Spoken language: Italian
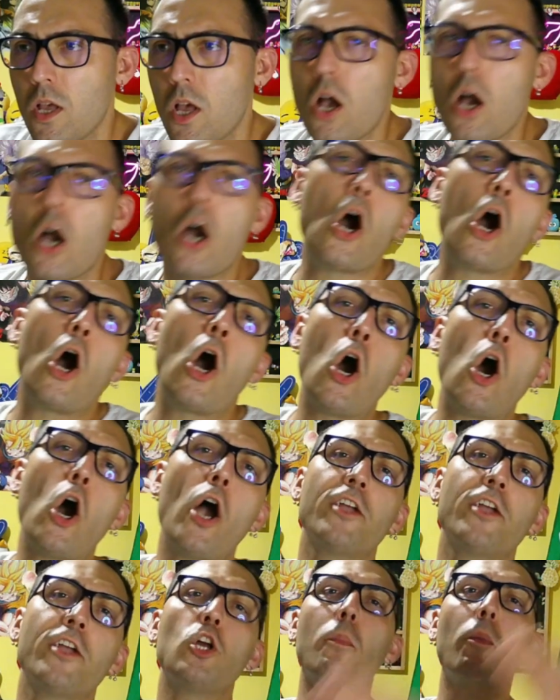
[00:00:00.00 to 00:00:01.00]
Oh, e
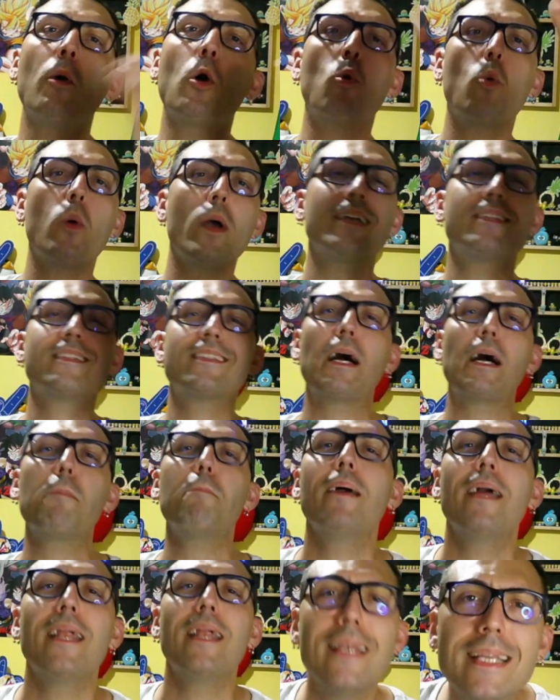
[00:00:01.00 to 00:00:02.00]
dopo questa
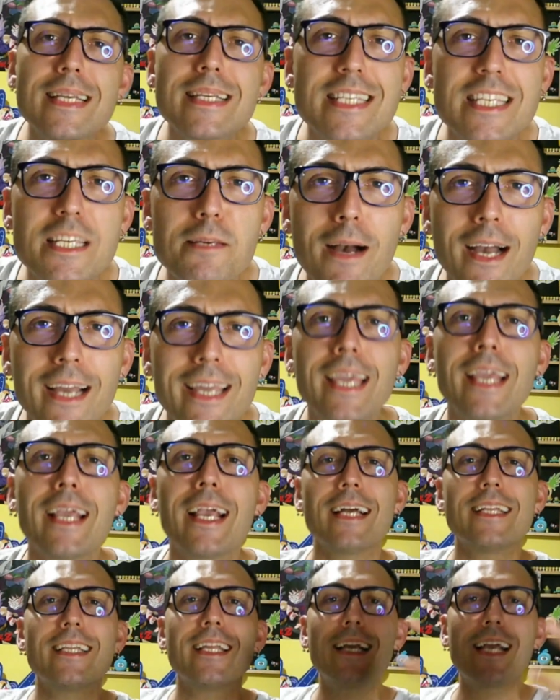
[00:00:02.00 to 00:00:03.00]
bellissima chicca
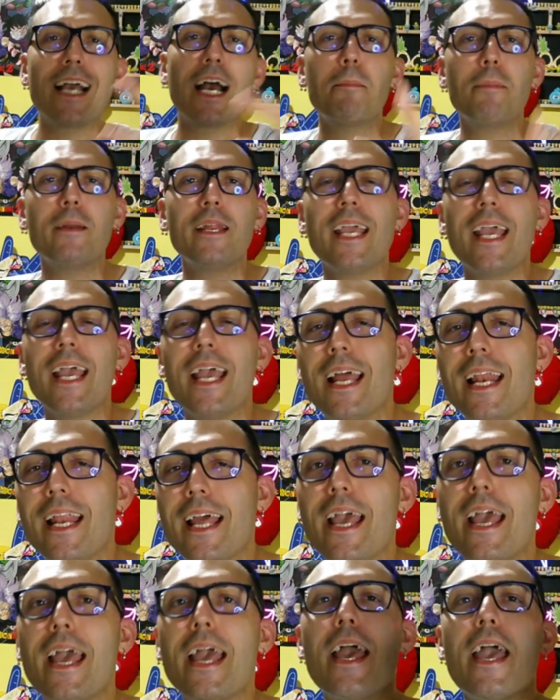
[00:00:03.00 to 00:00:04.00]
di
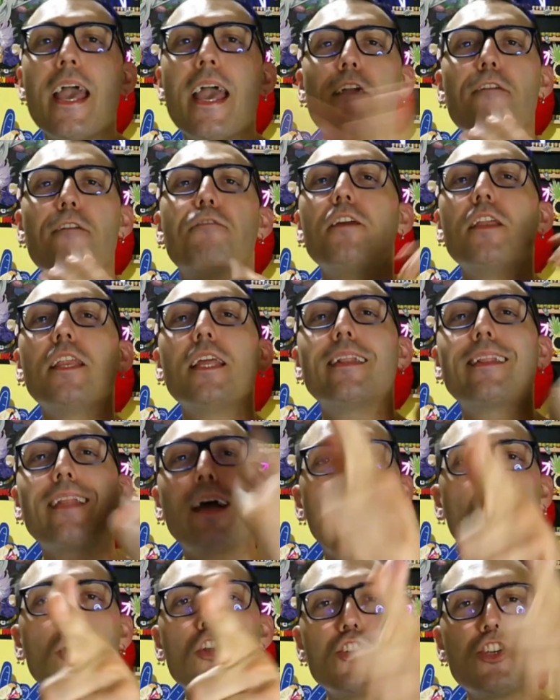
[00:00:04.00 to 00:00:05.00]
Gabriele è finita
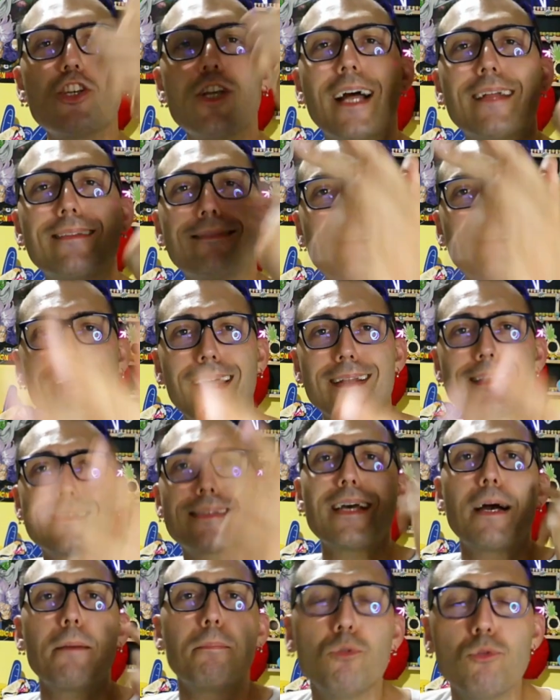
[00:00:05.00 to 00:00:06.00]
oggi la
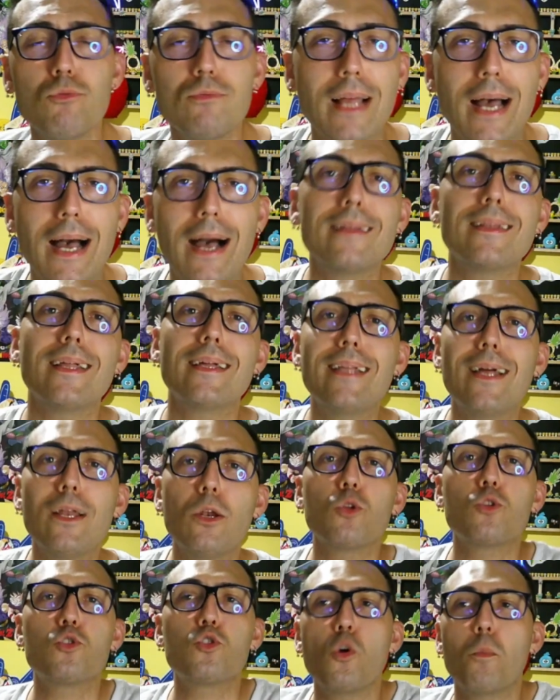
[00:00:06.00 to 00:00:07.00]
terza puntata dello
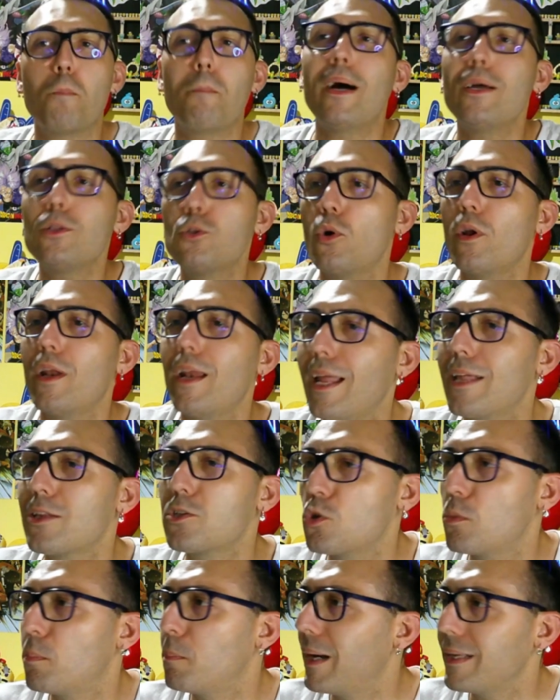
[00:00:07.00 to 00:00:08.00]
zoppatore e la
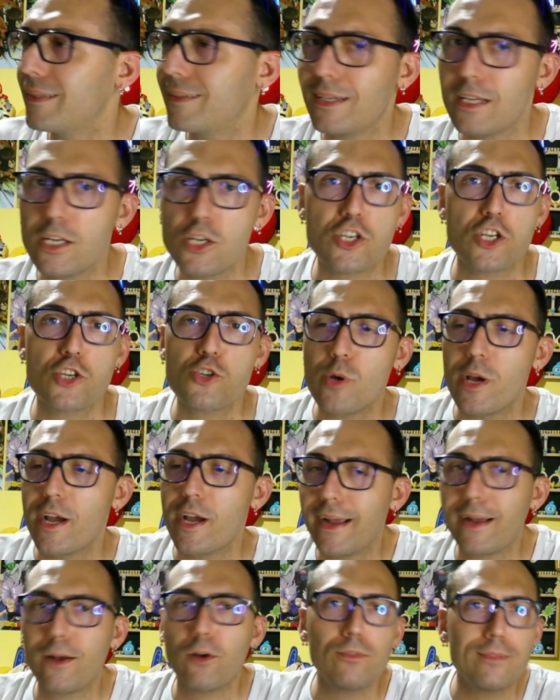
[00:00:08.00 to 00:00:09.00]
zoppatrice, cioè eh,
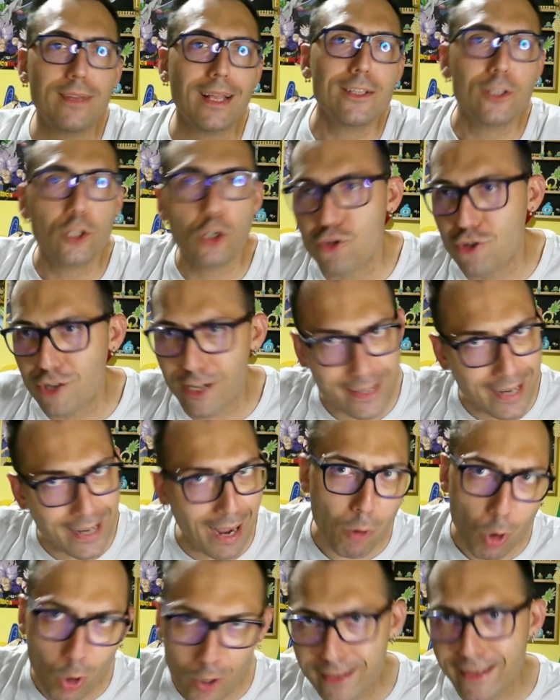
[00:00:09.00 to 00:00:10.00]
contadino cerca
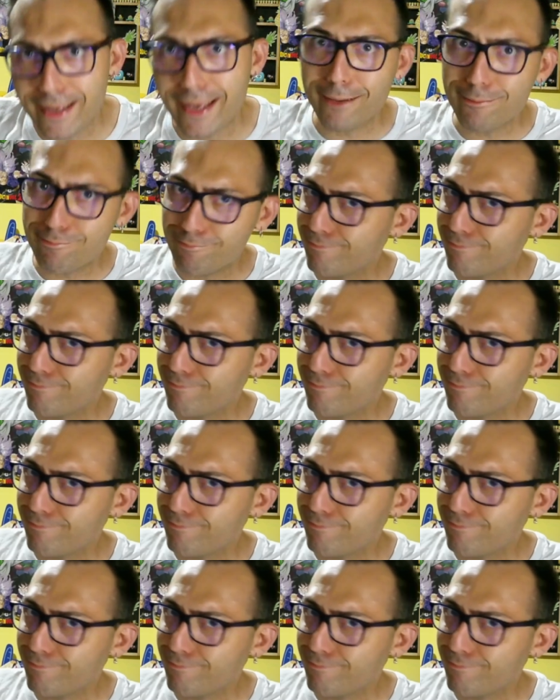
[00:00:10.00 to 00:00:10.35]
moglie.